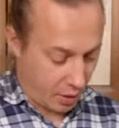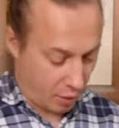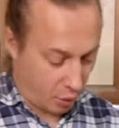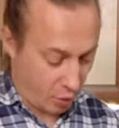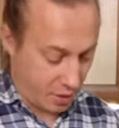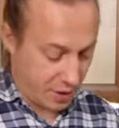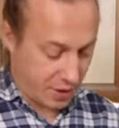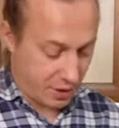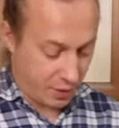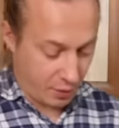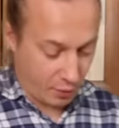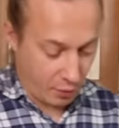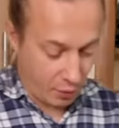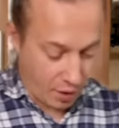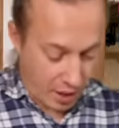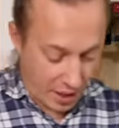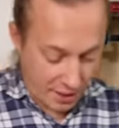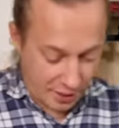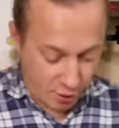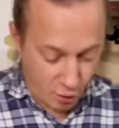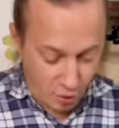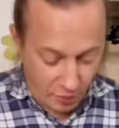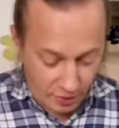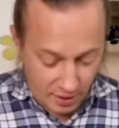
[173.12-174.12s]
То есть
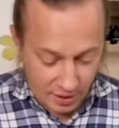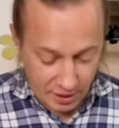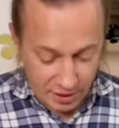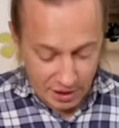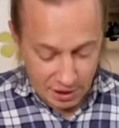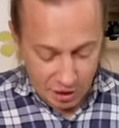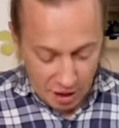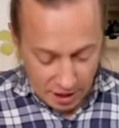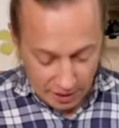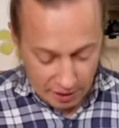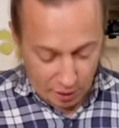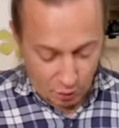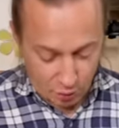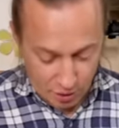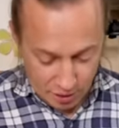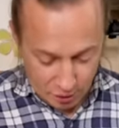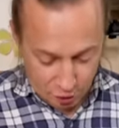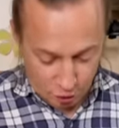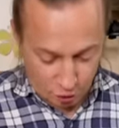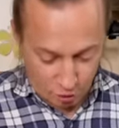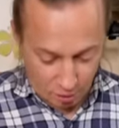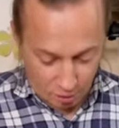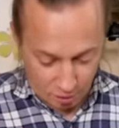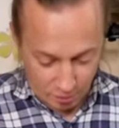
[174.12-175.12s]
основа зажарки у нас
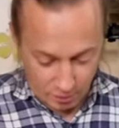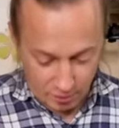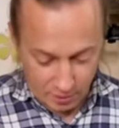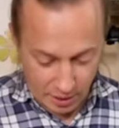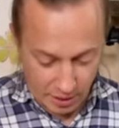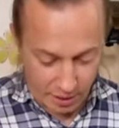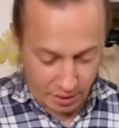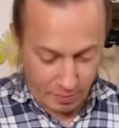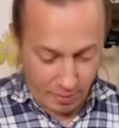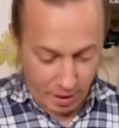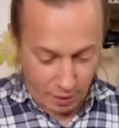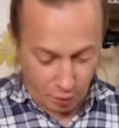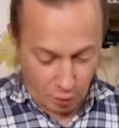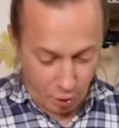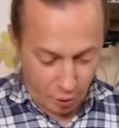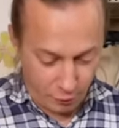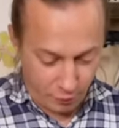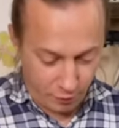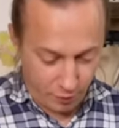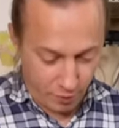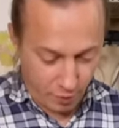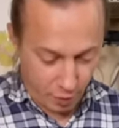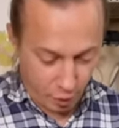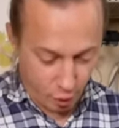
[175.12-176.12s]
что? Это
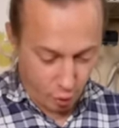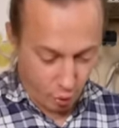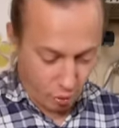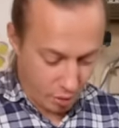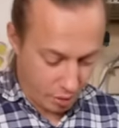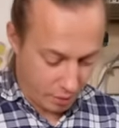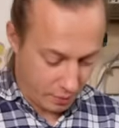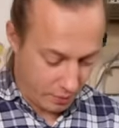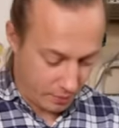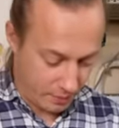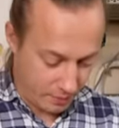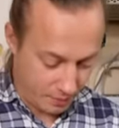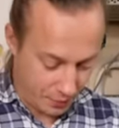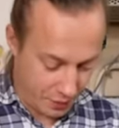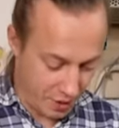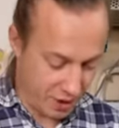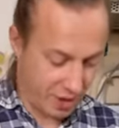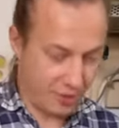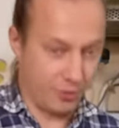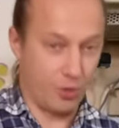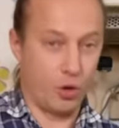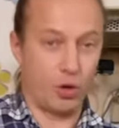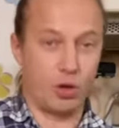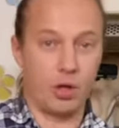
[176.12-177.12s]
морковь, лук и
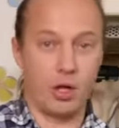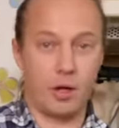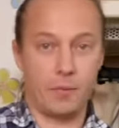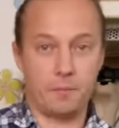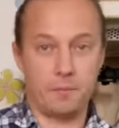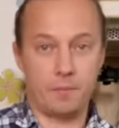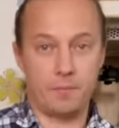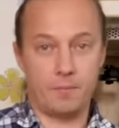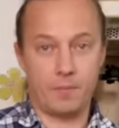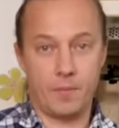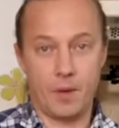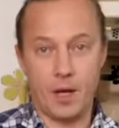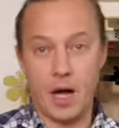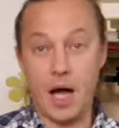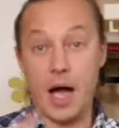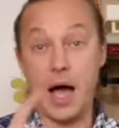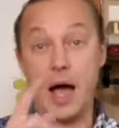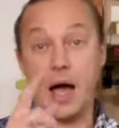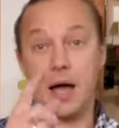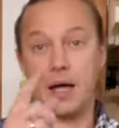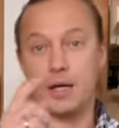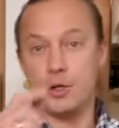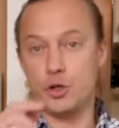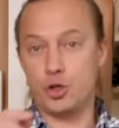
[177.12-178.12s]
свекла.
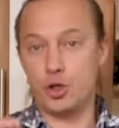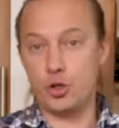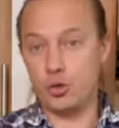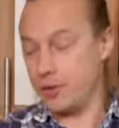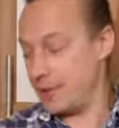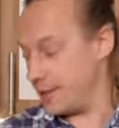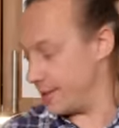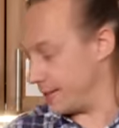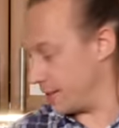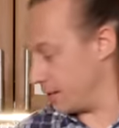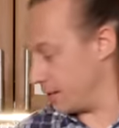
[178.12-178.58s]
А, чуть не